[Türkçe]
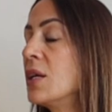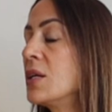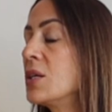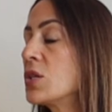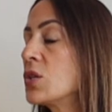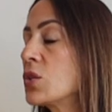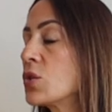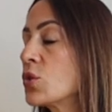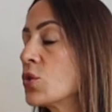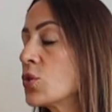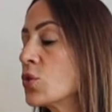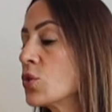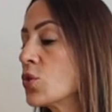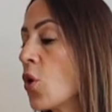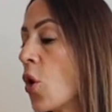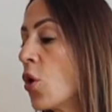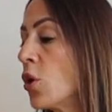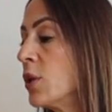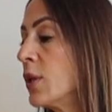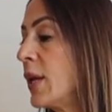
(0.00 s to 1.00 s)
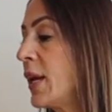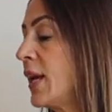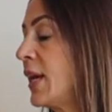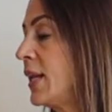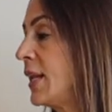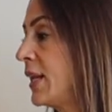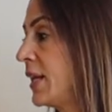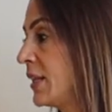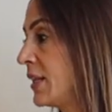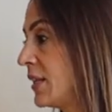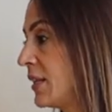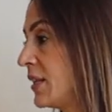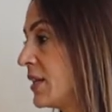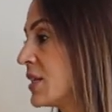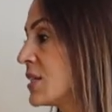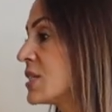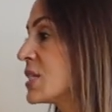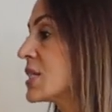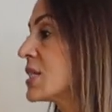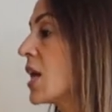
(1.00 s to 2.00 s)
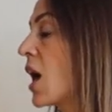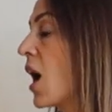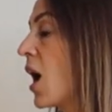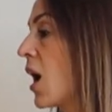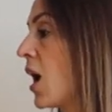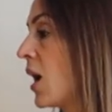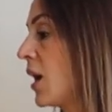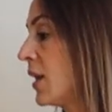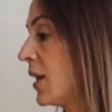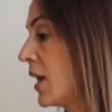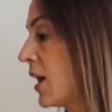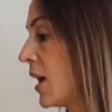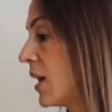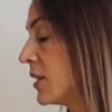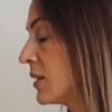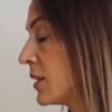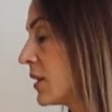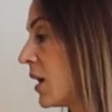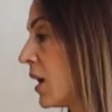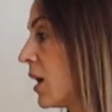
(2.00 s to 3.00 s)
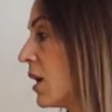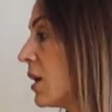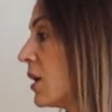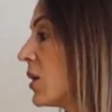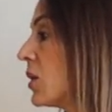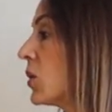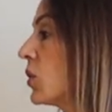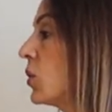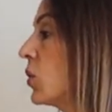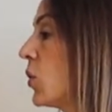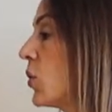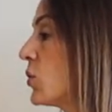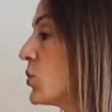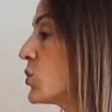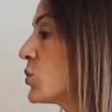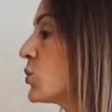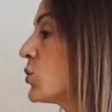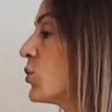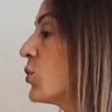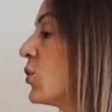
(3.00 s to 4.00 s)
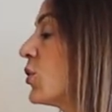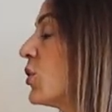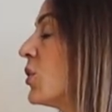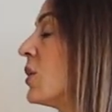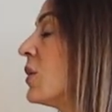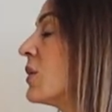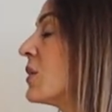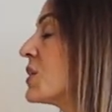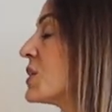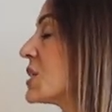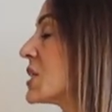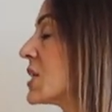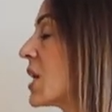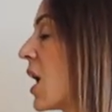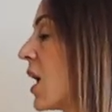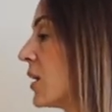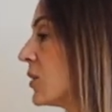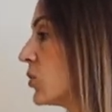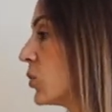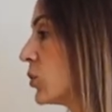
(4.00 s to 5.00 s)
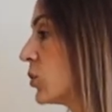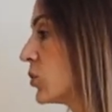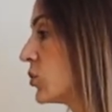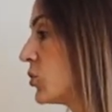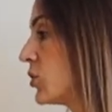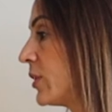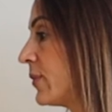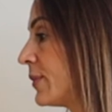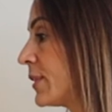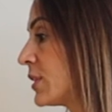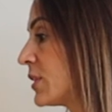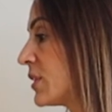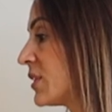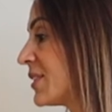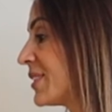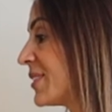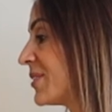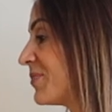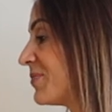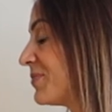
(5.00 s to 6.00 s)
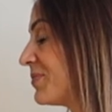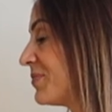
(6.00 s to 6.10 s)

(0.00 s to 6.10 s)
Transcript: Sol elin sağ ayağında göğsünü sağa doğru çevir.